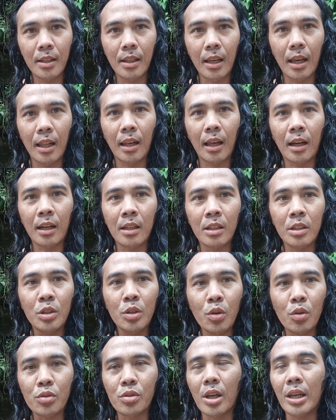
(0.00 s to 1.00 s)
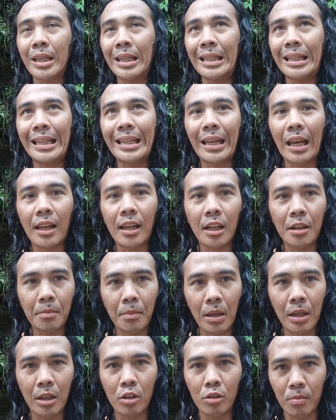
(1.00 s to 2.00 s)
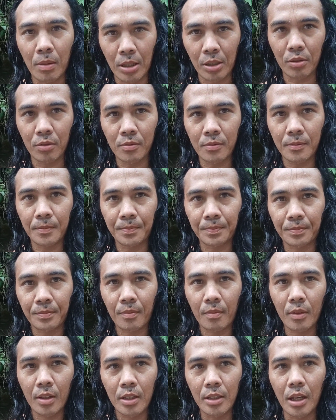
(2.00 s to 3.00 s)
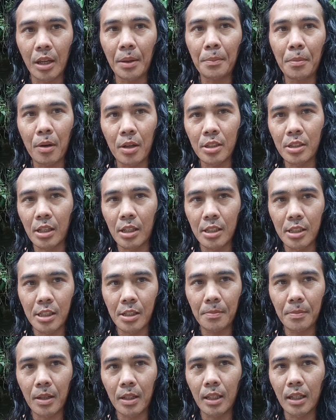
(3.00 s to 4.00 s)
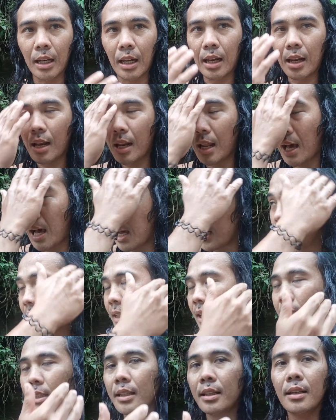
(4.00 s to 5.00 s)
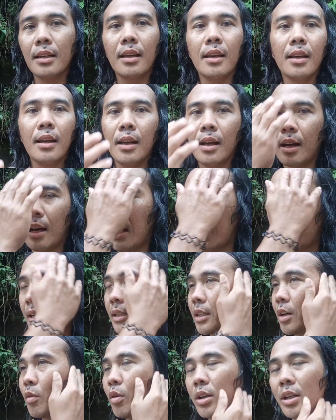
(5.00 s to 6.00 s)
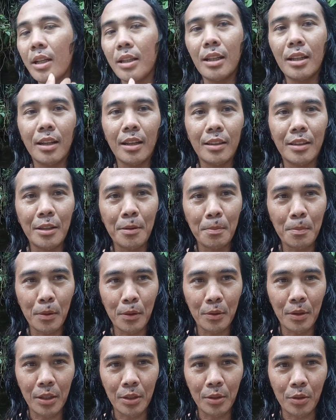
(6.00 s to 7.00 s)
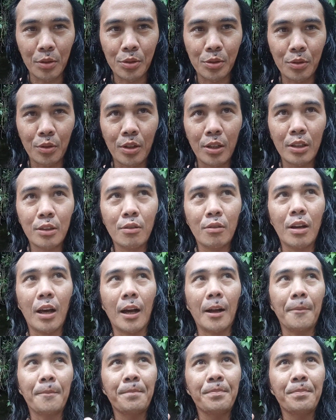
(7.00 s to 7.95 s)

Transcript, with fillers: Dahil ang Diyos ay hindi kailanman lumayo. Yan po ang sa isip natin. Alalahanin natin ang katawan natin ay templo ng Diyos. So ganito lang.